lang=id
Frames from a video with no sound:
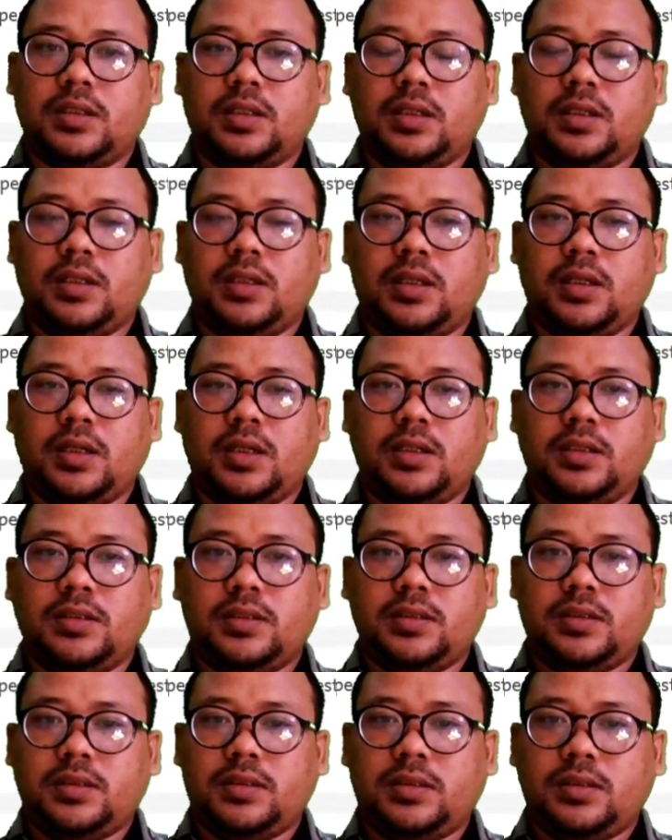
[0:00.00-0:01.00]
klik
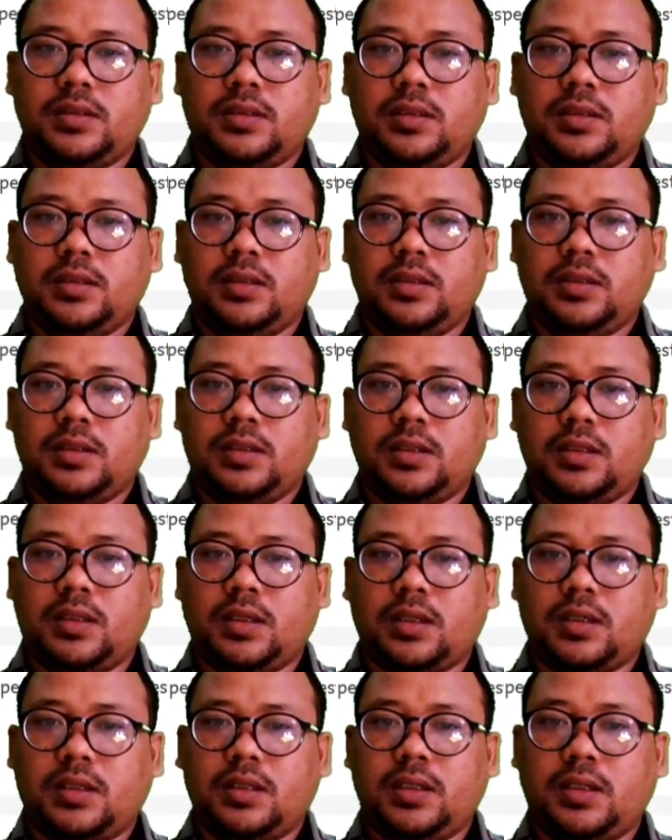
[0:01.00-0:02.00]
yes
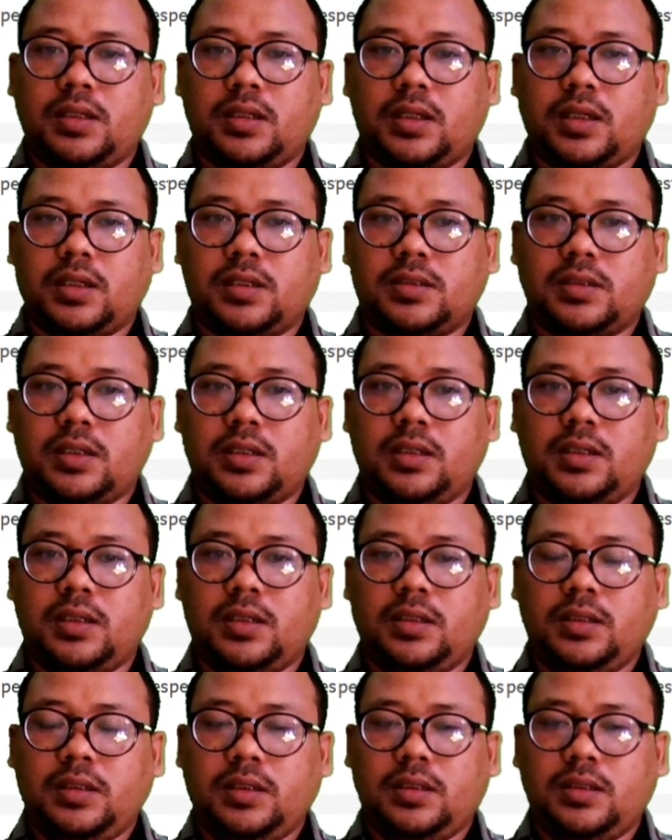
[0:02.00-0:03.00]
kita klik next
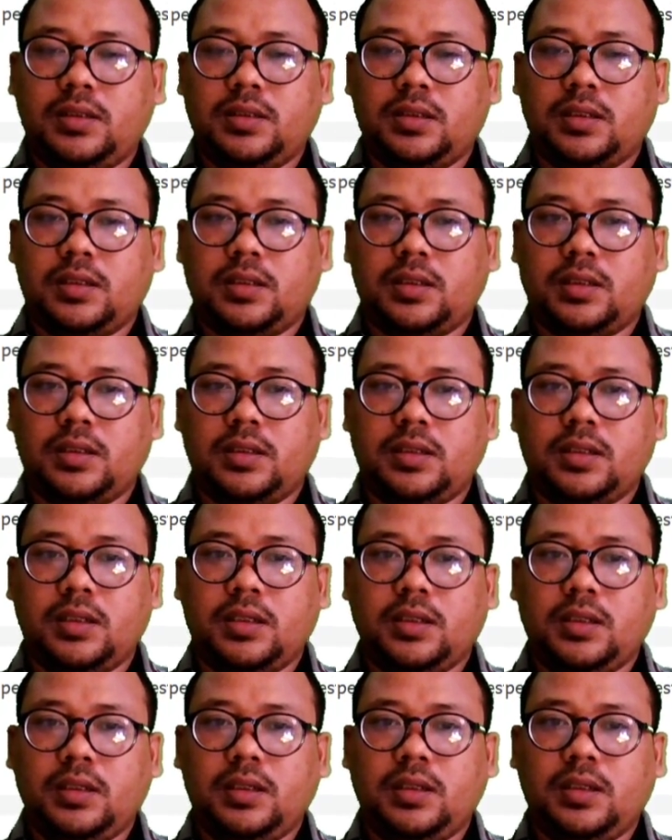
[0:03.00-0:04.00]
saja I
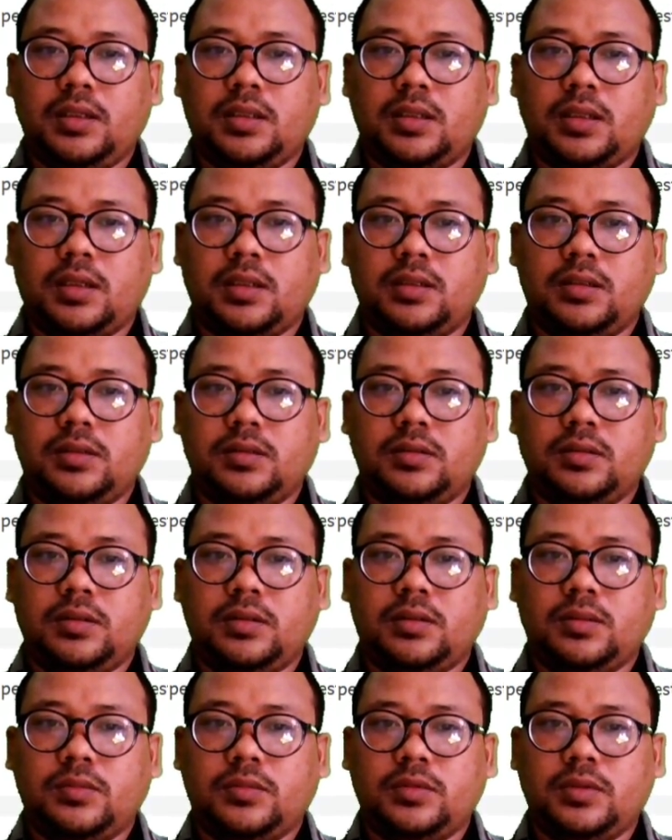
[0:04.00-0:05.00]
agree
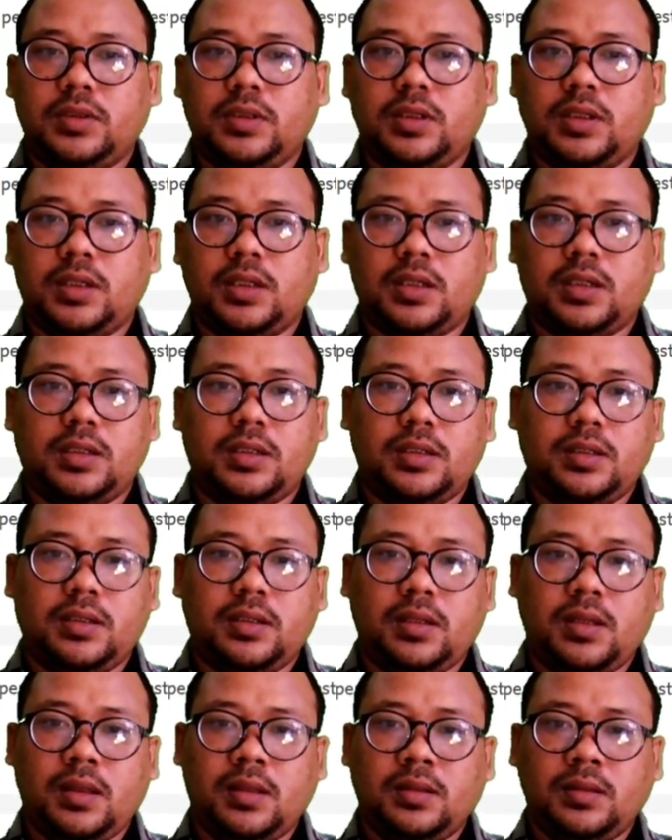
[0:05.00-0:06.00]
lanjut
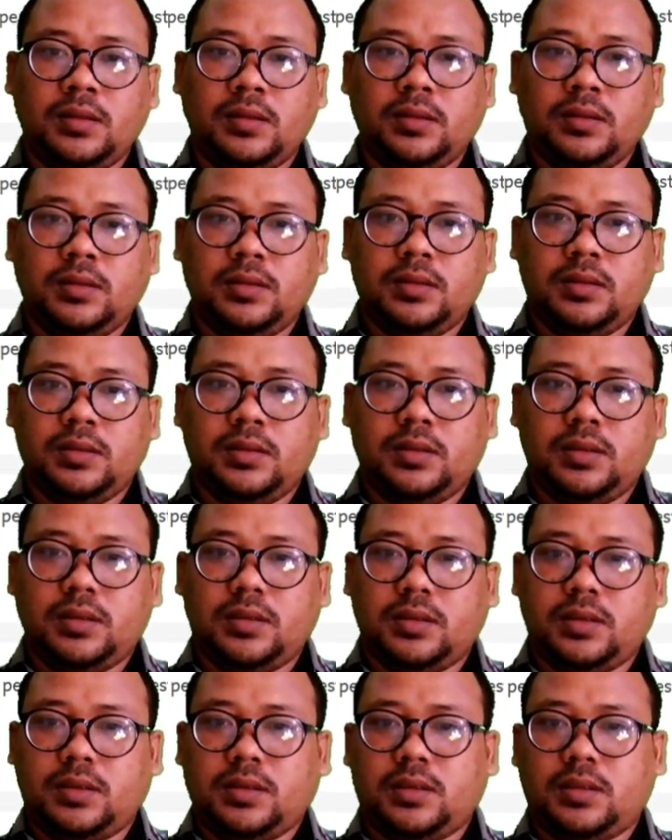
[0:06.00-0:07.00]
kemudian
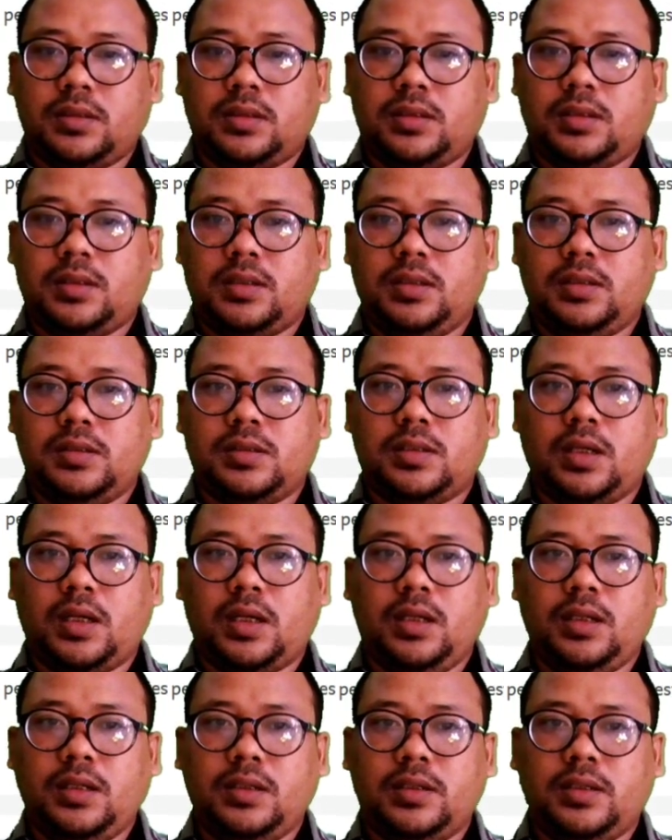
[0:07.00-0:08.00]
uh,
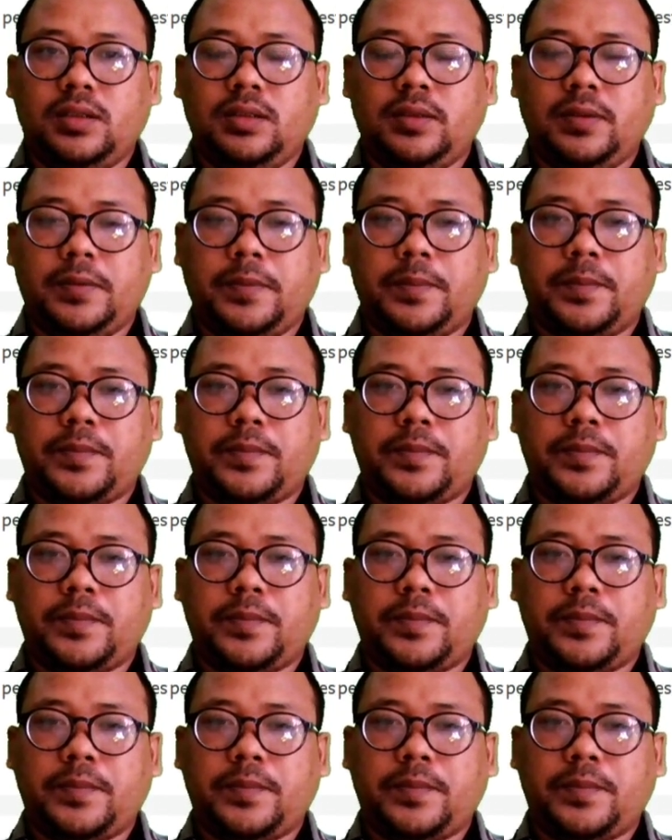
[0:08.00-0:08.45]
install ya